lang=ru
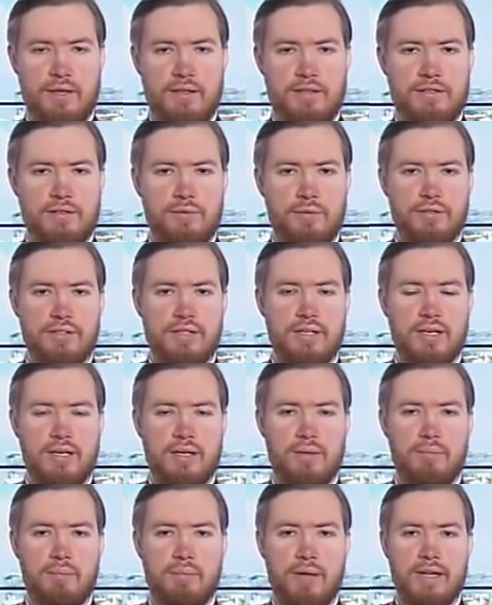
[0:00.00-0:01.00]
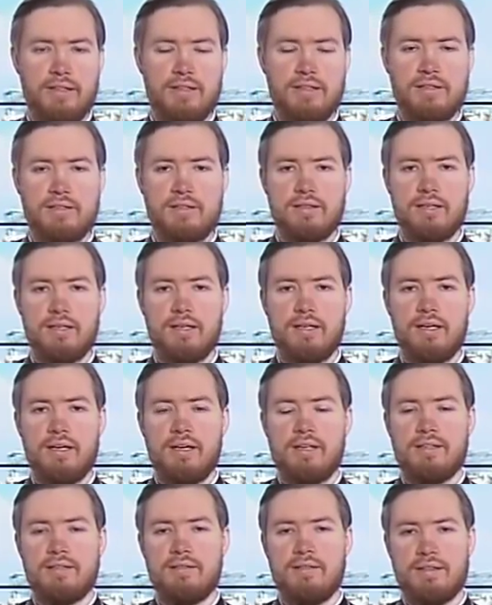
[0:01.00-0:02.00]
Сегодня пятница,
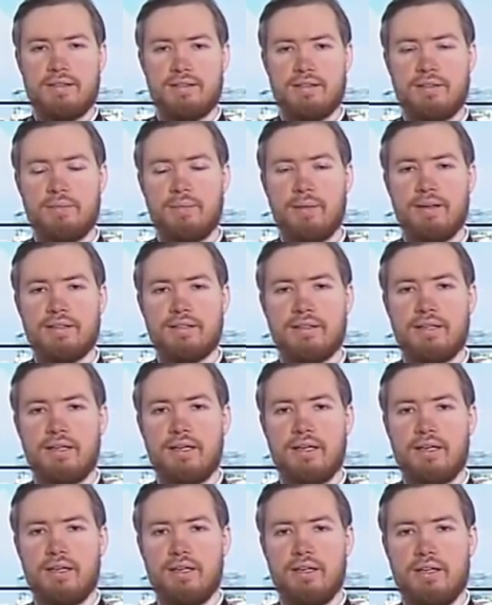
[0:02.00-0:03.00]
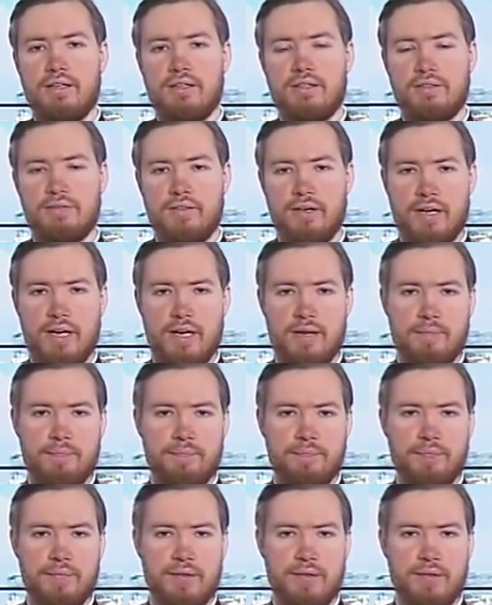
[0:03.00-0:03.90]
25 января,